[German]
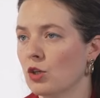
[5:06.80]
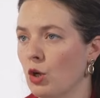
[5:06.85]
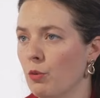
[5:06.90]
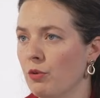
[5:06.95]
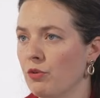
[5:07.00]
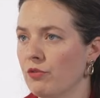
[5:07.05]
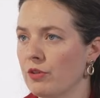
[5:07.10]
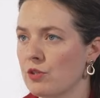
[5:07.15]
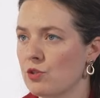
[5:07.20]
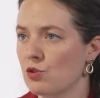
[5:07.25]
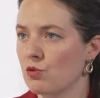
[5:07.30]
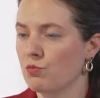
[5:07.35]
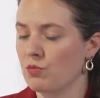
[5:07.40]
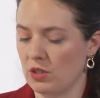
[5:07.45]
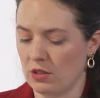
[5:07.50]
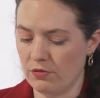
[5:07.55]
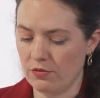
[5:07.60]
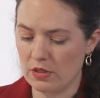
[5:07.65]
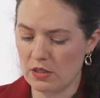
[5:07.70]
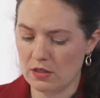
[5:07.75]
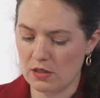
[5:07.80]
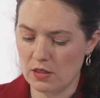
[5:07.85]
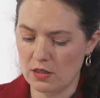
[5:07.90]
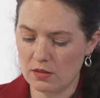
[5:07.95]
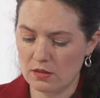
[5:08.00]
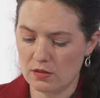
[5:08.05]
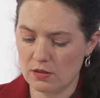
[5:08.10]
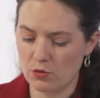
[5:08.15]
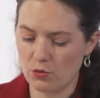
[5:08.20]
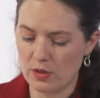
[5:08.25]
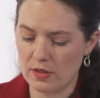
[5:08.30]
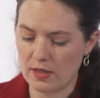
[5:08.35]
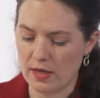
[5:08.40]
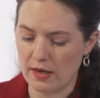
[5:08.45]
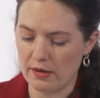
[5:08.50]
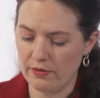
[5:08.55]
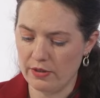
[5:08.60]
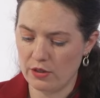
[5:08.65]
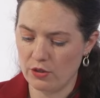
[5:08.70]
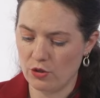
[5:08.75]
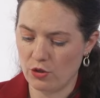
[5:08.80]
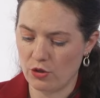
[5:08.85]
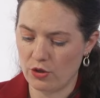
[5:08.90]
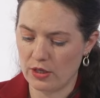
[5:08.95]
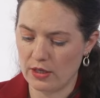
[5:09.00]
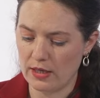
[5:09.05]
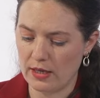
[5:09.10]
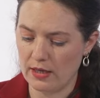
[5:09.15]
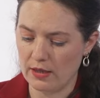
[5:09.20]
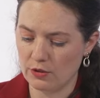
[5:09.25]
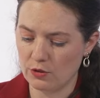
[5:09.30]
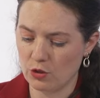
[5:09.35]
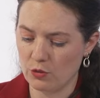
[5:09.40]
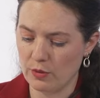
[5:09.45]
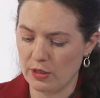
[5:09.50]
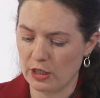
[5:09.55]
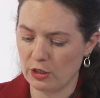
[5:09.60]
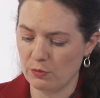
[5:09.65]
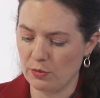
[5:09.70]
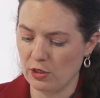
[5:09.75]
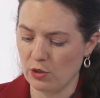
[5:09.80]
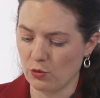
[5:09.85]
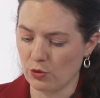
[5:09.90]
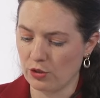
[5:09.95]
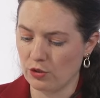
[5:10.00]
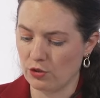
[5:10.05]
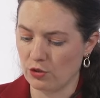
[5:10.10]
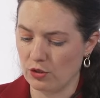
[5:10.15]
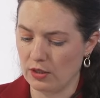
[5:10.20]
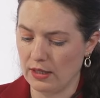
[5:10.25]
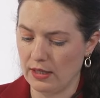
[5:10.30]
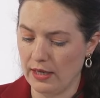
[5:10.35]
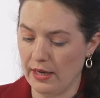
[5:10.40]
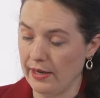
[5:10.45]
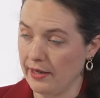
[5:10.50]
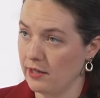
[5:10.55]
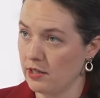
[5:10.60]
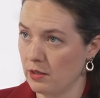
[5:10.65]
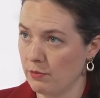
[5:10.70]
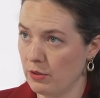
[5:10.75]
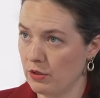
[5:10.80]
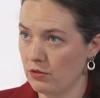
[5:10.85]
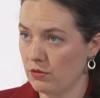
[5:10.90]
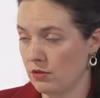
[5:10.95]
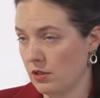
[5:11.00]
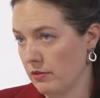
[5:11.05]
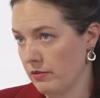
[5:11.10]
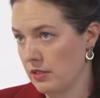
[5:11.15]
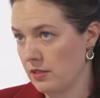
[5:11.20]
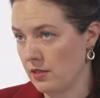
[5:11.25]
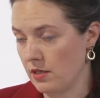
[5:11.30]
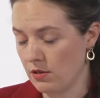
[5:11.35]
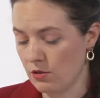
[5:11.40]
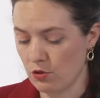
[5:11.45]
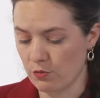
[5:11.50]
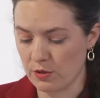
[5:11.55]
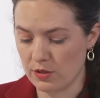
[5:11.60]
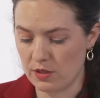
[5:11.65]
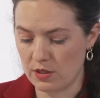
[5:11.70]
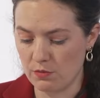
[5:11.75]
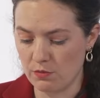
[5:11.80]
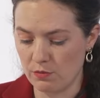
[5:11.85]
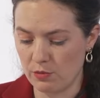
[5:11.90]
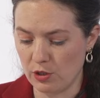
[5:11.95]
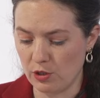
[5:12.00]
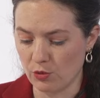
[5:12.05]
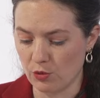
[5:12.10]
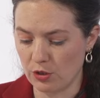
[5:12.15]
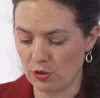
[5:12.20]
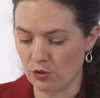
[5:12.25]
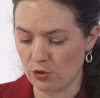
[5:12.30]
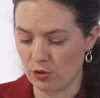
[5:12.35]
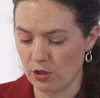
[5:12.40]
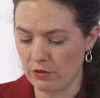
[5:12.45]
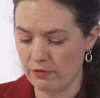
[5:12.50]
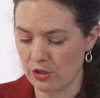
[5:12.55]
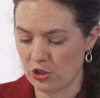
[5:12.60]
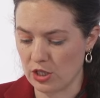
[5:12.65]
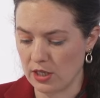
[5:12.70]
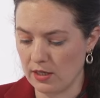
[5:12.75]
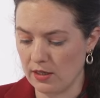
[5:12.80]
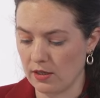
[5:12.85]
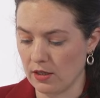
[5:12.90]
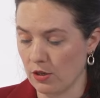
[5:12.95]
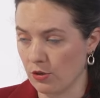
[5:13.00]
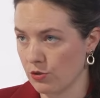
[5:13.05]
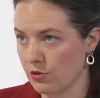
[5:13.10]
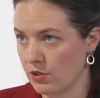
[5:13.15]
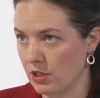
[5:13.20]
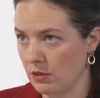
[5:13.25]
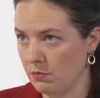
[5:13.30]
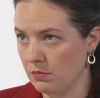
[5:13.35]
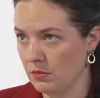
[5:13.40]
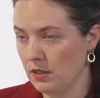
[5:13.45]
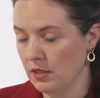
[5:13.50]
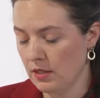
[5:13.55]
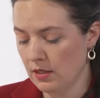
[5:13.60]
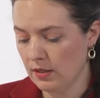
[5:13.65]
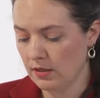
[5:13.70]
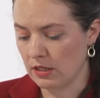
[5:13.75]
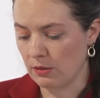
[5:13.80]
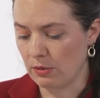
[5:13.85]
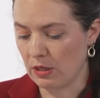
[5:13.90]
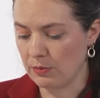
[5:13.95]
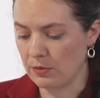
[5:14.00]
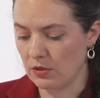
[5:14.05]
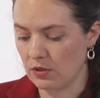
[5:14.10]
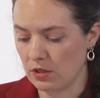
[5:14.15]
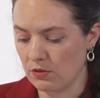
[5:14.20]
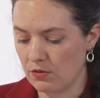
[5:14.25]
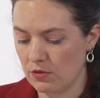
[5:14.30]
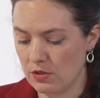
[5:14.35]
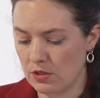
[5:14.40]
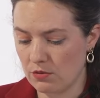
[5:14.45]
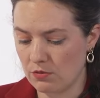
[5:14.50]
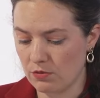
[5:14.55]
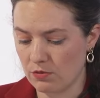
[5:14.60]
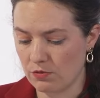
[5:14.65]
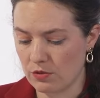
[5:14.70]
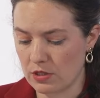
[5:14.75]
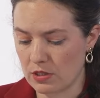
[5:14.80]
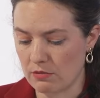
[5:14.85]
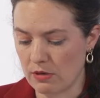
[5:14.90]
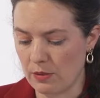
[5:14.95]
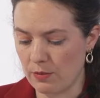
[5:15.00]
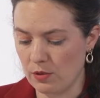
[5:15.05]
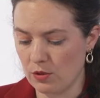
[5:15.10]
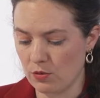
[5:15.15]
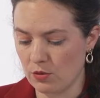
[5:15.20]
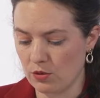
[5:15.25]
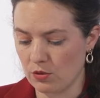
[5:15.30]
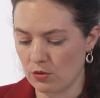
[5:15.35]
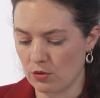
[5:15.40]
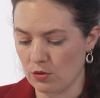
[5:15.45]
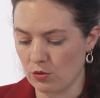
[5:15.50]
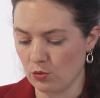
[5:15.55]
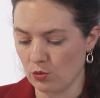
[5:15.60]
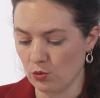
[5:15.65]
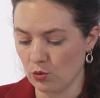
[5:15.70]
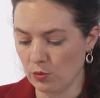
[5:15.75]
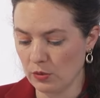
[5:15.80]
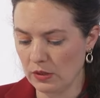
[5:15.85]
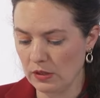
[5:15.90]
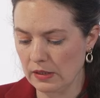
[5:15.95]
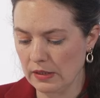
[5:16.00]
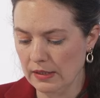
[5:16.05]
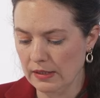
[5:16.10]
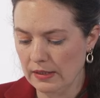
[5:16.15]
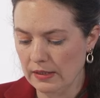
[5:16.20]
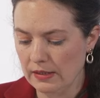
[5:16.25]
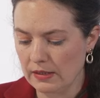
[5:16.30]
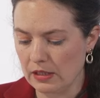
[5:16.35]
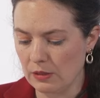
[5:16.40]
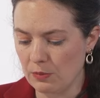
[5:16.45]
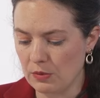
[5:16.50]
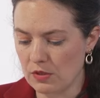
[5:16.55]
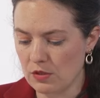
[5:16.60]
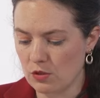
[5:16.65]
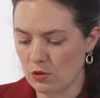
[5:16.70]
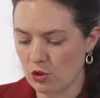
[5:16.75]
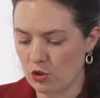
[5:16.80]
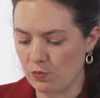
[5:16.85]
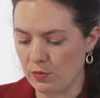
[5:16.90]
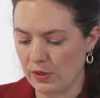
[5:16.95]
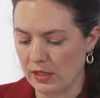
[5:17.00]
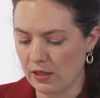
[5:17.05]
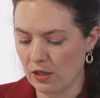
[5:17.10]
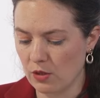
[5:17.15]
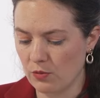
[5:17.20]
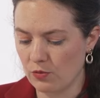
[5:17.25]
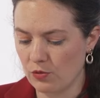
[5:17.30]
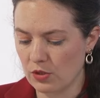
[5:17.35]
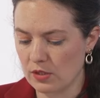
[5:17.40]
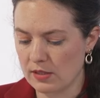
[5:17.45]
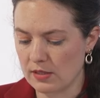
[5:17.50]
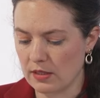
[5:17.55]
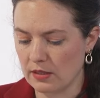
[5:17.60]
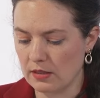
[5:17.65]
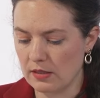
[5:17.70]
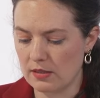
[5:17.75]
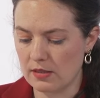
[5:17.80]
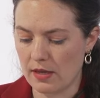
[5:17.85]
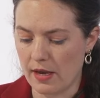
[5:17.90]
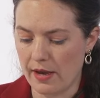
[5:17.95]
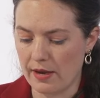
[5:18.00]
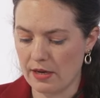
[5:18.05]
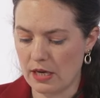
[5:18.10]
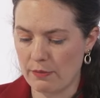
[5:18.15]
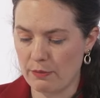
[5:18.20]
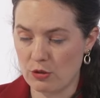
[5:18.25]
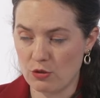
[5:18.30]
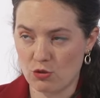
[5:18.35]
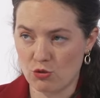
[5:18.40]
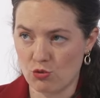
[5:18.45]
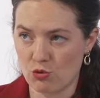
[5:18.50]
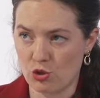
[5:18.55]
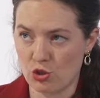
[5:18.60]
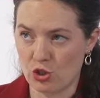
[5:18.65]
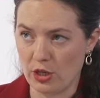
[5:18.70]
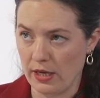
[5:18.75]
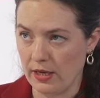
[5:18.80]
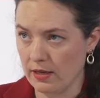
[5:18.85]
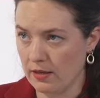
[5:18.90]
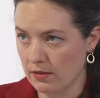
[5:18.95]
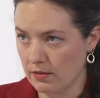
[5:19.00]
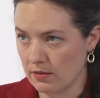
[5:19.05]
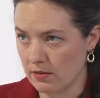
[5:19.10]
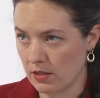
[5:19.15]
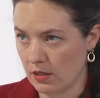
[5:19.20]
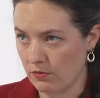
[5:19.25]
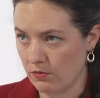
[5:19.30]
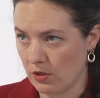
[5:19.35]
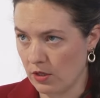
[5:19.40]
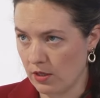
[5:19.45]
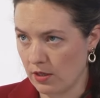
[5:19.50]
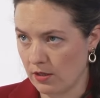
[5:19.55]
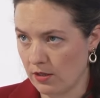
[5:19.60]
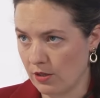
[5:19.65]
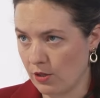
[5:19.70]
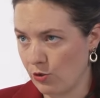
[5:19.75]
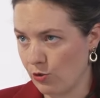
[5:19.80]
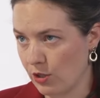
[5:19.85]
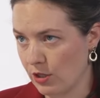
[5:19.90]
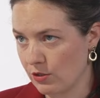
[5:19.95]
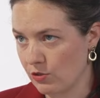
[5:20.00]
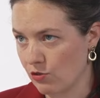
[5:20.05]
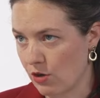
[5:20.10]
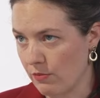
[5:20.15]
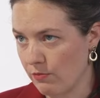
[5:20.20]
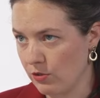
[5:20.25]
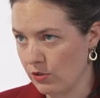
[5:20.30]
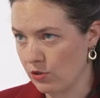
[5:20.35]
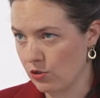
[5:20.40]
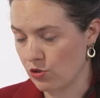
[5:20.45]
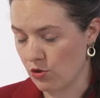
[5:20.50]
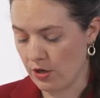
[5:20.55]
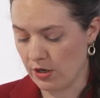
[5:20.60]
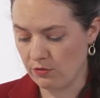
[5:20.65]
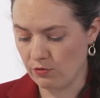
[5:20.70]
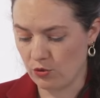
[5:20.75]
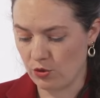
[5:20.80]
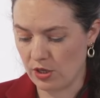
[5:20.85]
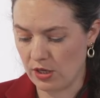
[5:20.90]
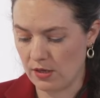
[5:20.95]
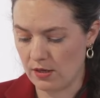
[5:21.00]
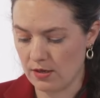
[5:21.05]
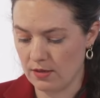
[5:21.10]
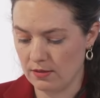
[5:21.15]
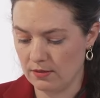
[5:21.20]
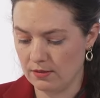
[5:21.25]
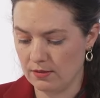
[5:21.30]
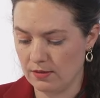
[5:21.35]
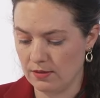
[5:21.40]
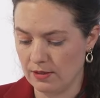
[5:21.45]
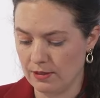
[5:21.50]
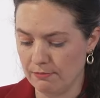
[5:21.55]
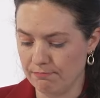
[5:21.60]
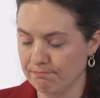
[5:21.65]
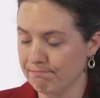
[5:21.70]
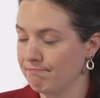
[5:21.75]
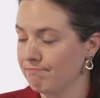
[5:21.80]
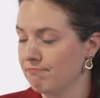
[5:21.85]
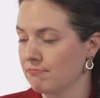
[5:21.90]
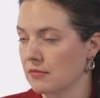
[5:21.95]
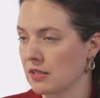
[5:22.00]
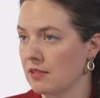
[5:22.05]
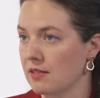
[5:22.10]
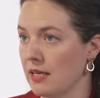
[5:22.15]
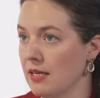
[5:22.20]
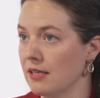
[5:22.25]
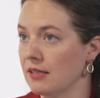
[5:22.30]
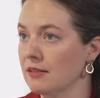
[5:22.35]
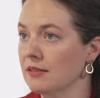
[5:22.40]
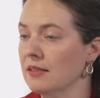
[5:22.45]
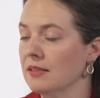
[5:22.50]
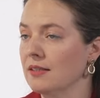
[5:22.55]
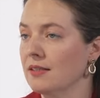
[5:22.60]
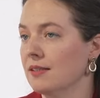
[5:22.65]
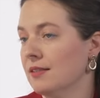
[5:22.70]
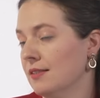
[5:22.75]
Kommen wir jetzt zum Defizit. Die USA werden heuer 8,8 Billionen Dollar einnehmen, aber 10,7 Billionen Dollar wahrscheinlich ausgeben. Da bleibt ein Defizit von fast 2 Billionen Dollar übrig. Gibt es noch Spielraum für das Land, jetzt die Einnahmen zu steigern? Jetzt haben wir gerade gehört, Trump wird die Steuern wohl eher ähm, senken.